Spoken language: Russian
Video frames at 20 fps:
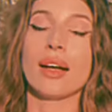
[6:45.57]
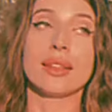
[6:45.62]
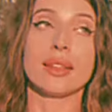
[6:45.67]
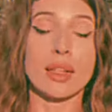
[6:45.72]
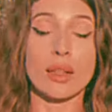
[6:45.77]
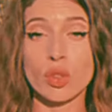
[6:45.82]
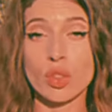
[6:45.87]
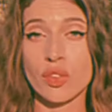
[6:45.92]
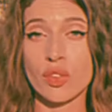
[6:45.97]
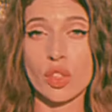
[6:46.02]

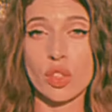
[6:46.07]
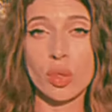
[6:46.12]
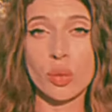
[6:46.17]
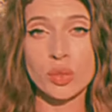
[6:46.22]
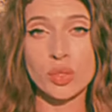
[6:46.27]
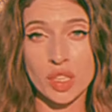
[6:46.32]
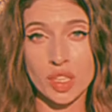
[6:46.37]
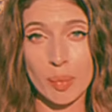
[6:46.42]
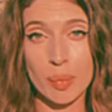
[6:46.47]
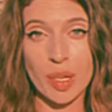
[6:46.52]
Так вот,
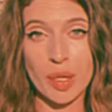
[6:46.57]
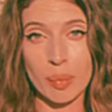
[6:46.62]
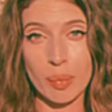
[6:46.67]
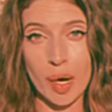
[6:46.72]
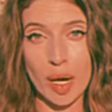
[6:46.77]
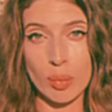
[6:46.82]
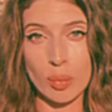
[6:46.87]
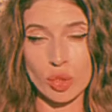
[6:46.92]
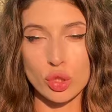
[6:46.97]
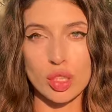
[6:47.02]
вернемся к моим
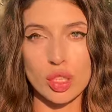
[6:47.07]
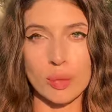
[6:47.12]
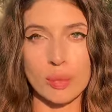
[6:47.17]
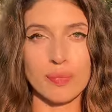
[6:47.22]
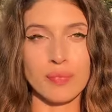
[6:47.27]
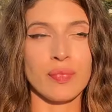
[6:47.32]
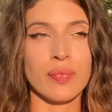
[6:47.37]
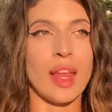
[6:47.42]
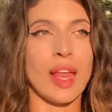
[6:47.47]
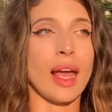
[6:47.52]

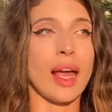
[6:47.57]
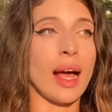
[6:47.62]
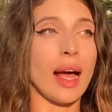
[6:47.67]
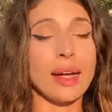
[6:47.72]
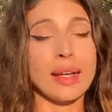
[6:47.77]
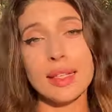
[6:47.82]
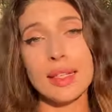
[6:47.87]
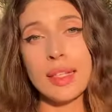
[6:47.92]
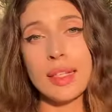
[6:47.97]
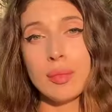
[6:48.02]
бабушкам.
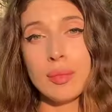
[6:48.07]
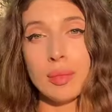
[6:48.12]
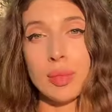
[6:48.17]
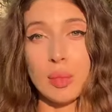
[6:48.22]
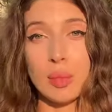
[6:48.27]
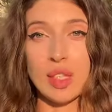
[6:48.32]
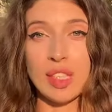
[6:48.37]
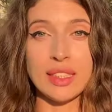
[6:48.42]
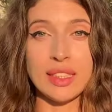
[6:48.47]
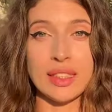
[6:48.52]
Они
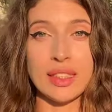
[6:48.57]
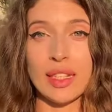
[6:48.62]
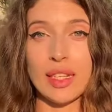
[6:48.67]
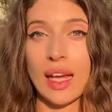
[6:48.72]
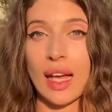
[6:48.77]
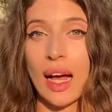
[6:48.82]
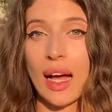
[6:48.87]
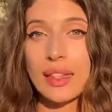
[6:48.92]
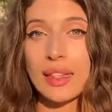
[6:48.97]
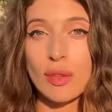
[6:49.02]

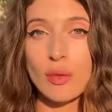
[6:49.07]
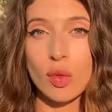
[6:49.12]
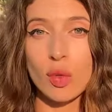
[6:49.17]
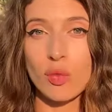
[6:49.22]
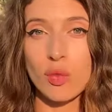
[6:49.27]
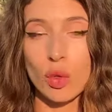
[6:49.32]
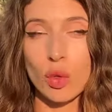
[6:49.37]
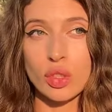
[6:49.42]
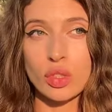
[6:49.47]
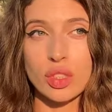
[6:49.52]
приблизительно одного
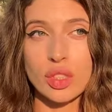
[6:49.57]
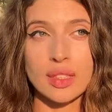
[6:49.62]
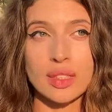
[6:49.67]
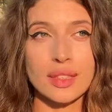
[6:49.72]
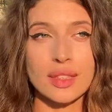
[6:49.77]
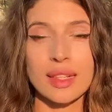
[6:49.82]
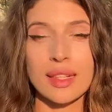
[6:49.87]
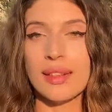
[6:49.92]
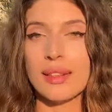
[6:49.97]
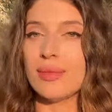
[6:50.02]

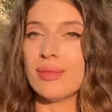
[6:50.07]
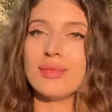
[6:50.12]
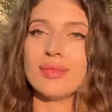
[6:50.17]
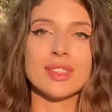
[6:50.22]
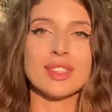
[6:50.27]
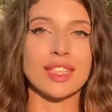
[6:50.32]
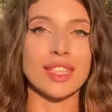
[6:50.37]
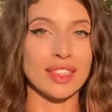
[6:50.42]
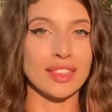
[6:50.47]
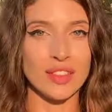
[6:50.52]
возраста,
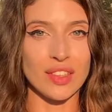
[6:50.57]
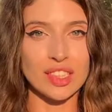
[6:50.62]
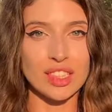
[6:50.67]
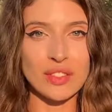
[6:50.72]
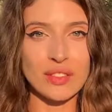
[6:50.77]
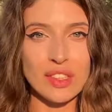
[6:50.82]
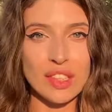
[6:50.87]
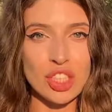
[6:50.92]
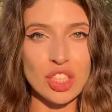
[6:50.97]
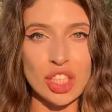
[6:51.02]

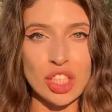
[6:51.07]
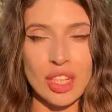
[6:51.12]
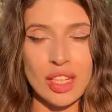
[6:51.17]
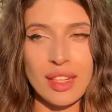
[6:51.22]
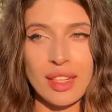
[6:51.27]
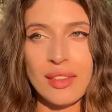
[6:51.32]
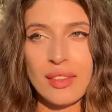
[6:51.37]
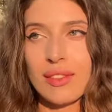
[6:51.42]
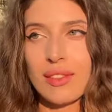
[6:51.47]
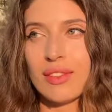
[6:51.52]
соответственно,
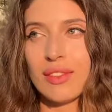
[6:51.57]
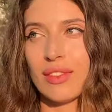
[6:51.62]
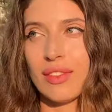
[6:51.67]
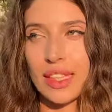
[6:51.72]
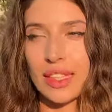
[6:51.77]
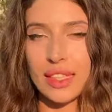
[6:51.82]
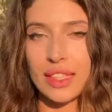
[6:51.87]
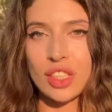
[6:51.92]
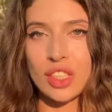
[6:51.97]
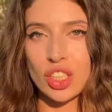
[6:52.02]
жили в
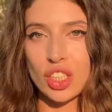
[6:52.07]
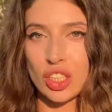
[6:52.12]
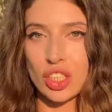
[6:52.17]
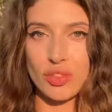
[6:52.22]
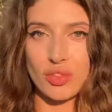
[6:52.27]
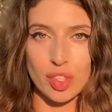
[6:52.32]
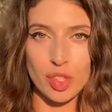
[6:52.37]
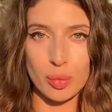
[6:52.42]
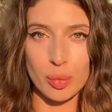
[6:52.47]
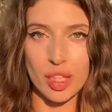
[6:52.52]
одни и те
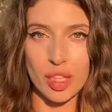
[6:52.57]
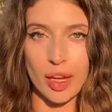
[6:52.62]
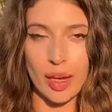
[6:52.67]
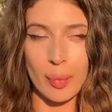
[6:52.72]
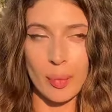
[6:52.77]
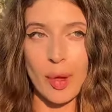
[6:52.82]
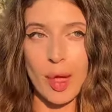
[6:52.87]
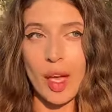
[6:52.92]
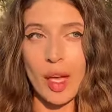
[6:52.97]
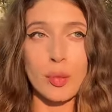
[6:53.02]
же времена,
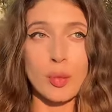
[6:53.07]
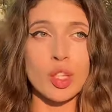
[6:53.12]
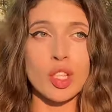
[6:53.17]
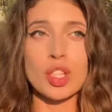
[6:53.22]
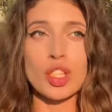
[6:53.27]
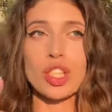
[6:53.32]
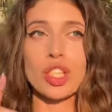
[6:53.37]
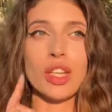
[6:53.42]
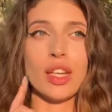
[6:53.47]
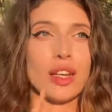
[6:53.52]

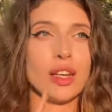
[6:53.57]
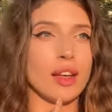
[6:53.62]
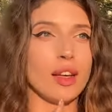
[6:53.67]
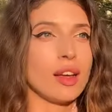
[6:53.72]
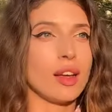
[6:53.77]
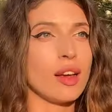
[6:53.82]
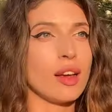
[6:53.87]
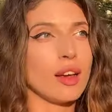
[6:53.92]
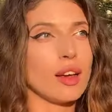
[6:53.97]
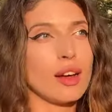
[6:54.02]
пережили
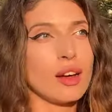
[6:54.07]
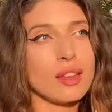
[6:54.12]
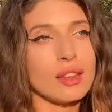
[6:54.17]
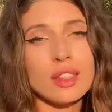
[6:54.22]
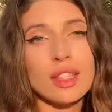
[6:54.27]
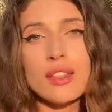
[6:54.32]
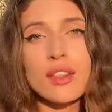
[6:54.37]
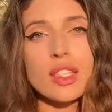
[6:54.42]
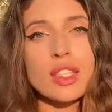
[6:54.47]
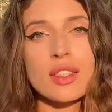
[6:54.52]

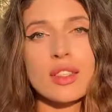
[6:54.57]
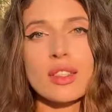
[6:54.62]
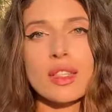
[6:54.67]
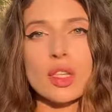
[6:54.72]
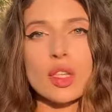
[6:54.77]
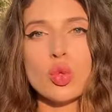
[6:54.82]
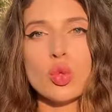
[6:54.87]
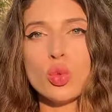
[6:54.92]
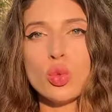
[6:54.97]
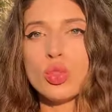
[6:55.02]
Советский
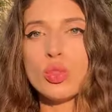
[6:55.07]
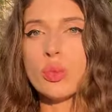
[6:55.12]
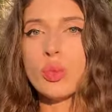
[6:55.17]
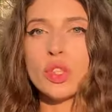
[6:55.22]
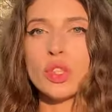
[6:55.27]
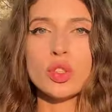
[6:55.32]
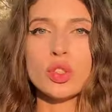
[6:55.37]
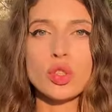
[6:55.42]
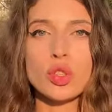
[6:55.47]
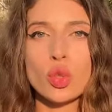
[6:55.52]
Союз,
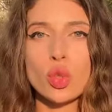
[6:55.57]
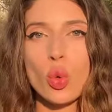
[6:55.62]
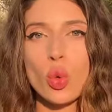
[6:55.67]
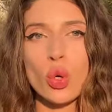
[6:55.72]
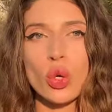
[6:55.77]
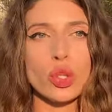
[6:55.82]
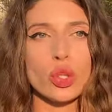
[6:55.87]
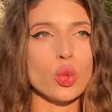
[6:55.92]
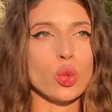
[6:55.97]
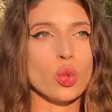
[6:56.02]

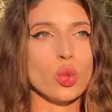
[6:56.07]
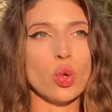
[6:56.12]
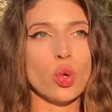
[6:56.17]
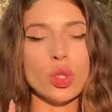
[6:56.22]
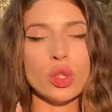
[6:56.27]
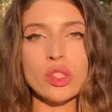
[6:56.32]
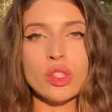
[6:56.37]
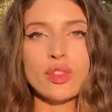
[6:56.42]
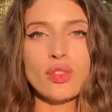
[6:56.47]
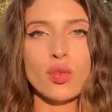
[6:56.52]

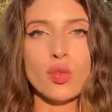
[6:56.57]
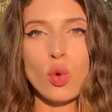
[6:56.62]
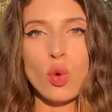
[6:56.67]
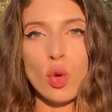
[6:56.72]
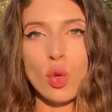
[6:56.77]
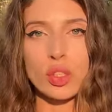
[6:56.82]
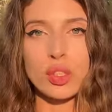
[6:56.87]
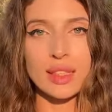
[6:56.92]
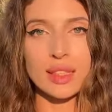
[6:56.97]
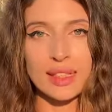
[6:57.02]
перестройку,
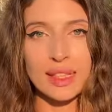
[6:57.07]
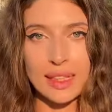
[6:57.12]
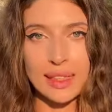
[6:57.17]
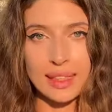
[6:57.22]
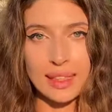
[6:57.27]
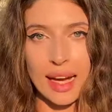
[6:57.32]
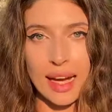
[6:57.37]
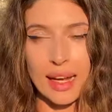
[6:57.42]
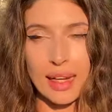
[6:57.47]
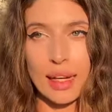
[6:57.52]
дефолт и
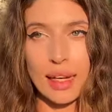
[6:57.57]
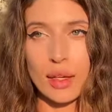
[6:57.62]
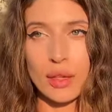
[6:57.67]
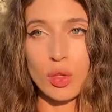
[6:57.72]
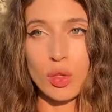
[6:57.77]
так далее.